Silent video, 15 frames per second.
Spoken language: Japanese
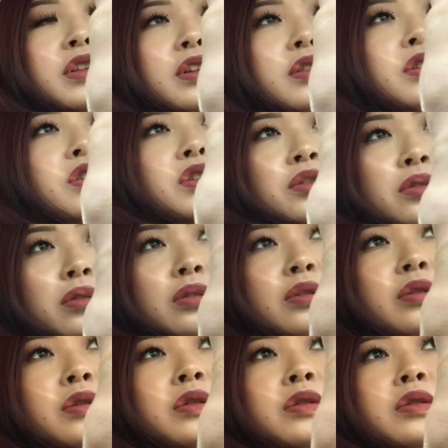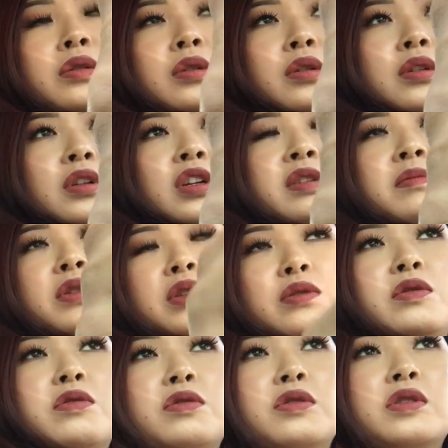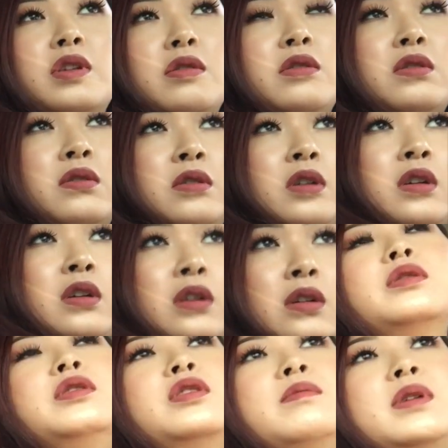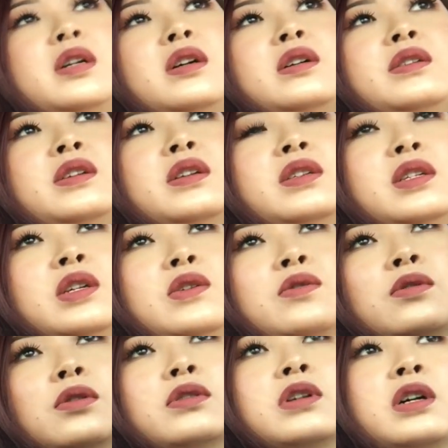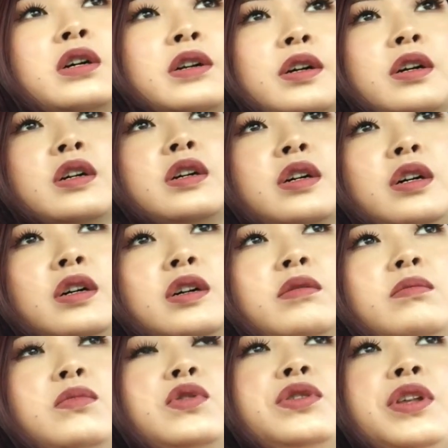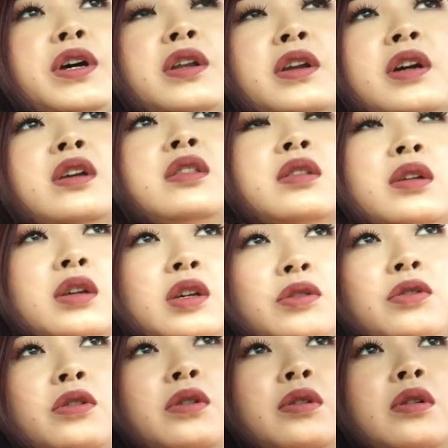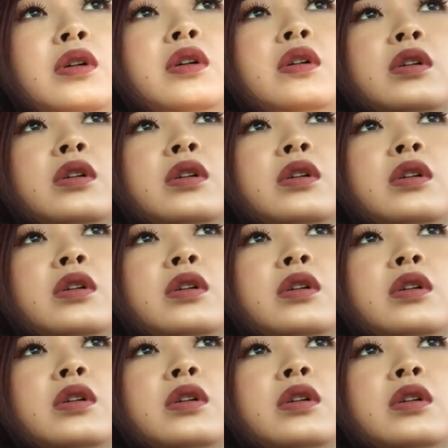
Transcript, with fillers: なんだけどでもすごい怒ってるんだよね車全然動くから問題ないんだけど